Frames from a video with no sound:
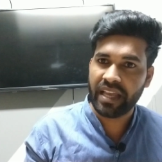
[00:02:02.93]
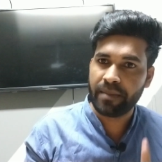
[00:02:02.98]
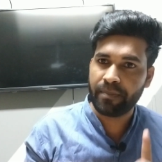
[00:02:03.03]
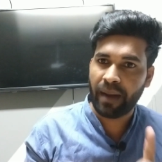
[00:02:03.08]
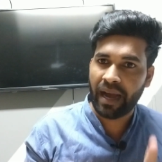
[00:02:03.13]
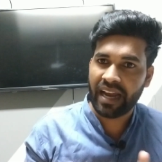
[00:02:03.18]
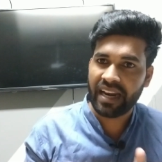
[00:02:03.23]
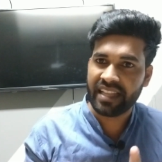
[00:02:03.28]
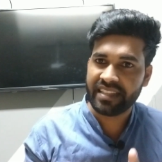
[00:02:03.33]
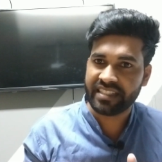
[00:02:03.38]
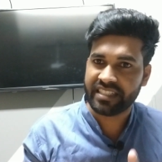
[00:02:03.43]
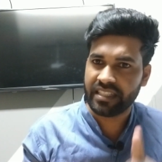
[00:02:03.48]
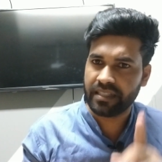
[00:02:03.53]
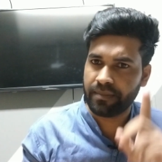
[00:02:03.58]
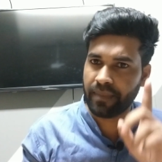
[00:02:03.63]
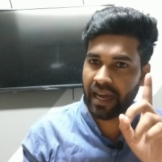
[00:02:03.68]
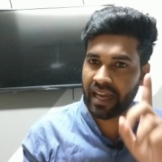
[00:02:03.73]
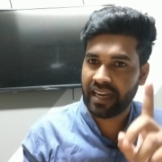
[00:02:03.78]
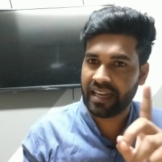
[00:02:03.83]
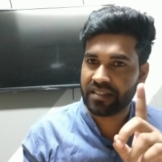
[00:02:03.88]
এই বাংলাদেশে
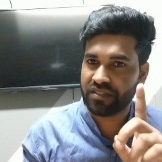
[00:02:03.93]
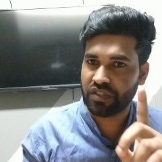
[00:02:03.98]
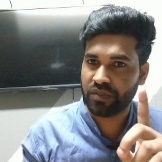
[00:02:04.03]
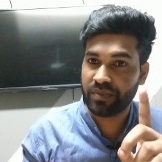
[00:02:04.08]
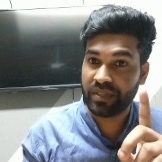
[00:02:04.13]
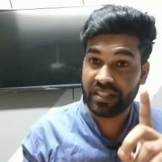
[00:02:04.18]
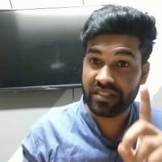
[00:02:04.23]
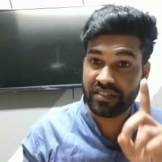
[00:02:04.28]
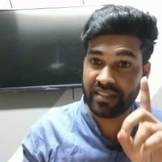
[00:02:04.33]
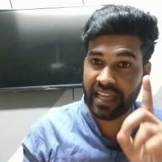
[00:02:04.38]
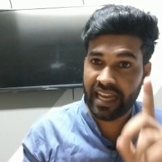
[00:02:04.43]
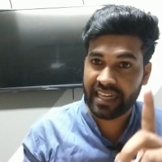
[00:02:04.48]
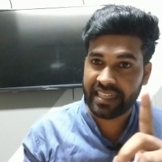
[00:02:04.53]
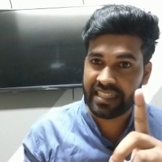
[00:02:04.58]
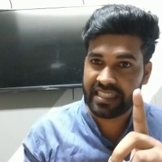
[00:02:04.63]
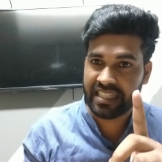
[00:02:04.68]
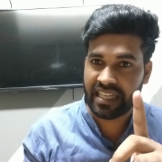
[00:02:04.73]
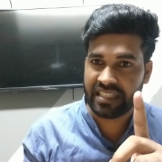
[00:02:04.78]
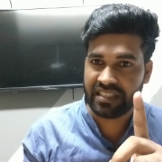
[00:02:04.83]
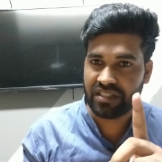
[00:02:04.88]
বাংলার জমিনে যদি
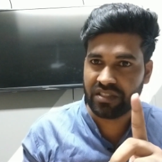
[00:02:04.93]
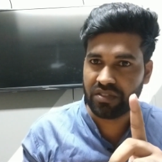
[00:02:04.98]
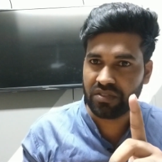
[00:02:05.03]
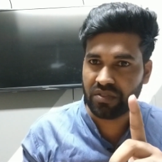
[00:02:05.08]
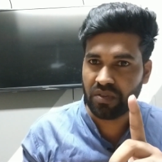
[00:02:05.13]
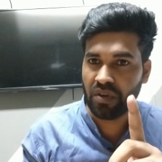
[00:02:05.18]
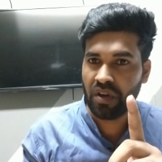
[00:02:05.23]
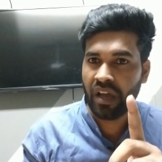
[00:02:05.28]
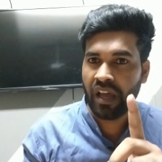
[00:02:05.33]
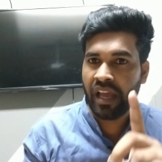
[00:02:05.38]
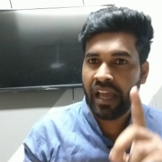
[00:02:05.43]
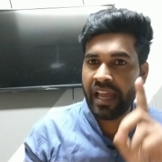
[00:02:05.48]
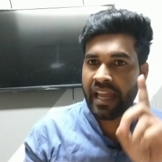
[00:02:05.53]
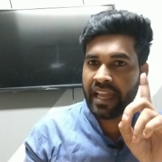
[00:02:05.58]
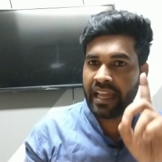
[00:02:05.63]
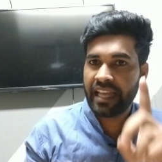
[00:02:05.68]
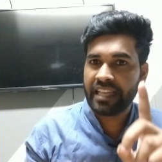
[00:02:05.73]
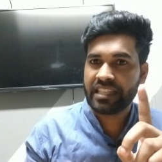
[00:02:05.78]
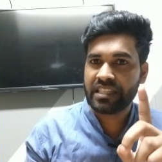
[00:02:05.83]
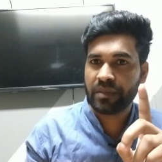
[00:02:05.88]
একটা শাস্তি হইতো
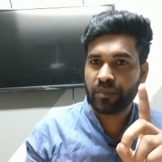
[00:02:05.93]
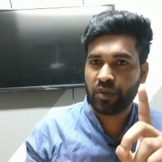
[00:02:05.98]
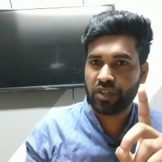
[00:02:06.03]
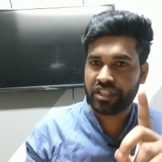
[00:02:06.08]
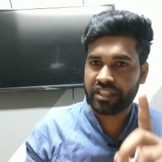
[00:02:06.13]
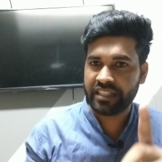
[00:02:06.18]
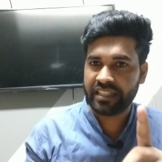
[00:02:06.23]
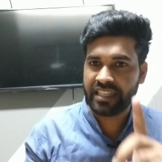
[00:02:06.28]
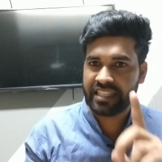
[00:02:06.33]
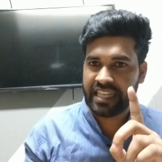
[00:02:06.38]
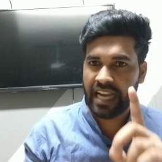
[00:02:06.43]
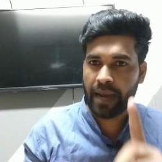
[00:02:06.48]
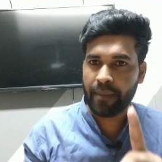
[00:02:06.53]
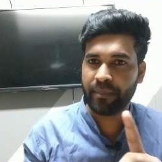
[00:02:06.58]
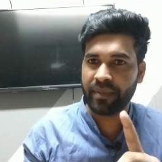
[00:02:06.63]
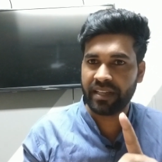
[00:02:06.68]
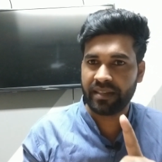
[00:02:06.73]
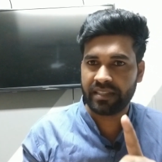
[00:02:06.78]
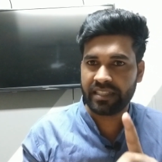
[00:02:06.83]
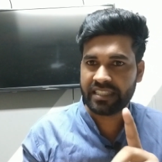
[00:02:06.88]
এই যে মসজিদের
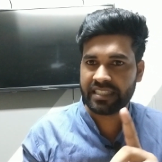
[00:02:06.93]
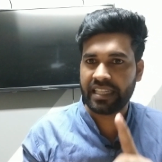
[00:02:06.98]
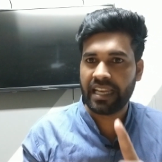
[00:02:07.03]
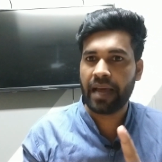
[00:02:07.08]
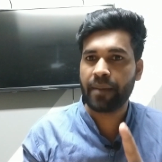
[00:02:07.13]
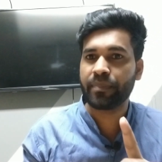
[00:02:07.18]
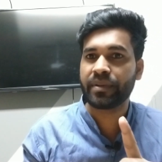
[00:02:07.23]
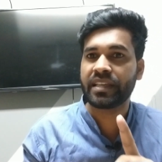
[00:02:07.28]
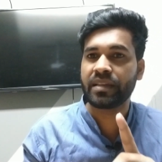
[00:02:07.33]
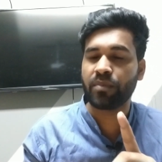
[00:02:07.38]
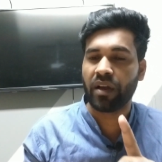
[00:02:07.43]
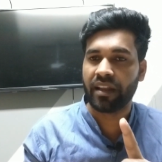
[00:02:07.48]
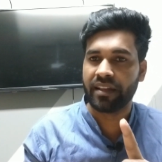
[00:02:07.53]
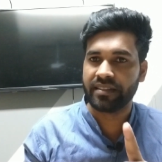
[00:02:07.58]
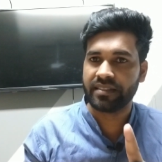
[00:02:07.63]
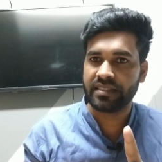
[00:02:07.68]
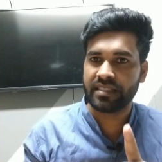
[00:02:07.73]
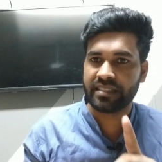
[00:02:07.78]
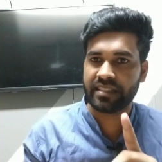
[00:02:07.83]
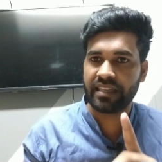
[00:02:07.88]
সামনে ইসলাম কি বলে
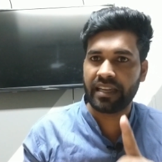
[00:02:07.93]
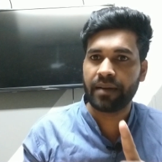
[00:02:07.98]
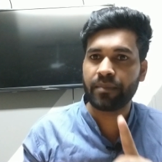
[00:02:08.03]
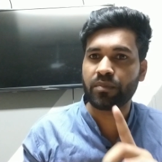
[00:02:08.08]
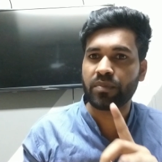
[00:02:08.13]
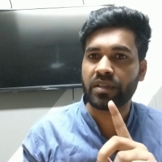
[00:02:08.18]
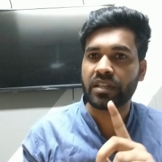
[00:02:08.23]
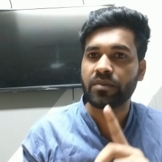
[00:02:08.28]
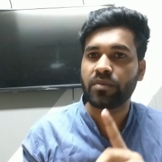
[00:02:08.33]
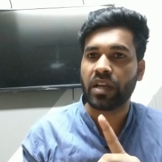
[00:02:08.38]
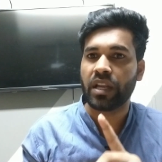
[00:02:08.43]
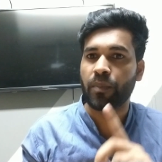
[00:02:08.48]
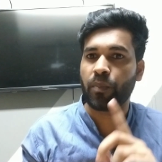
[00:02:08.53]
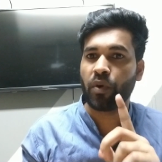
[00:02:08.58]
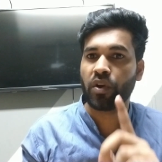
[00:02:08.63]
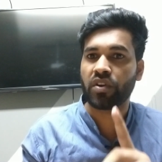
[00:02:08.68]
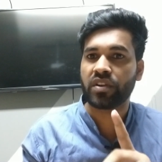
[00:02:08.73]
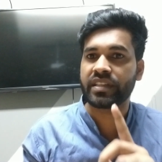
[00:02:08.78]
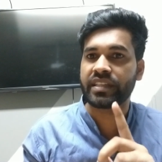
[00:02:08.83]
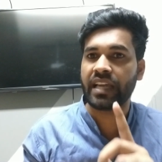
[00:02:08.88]
ইসলাম কি বলে
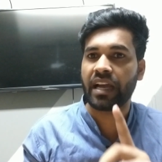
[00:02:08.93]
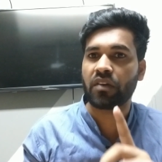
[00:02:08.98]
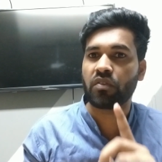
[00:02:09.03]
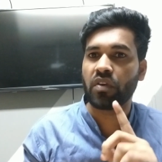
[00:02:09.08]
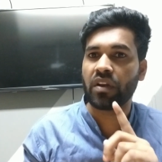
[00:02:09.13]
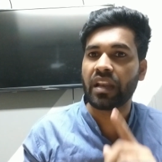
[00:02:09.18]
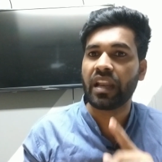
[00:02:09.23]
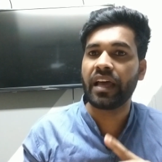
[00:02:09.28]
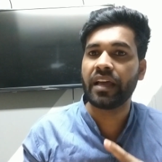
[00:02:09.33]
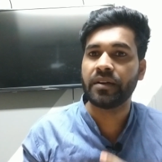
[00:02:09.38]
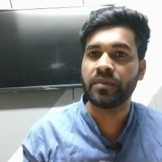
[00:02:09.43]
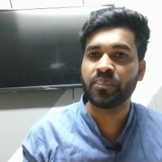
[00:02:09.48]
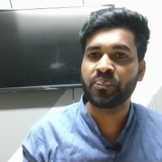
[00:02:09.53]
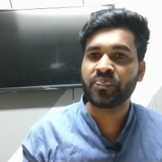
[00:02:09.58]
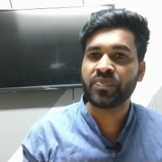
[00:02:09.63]
পরকিয়া করলে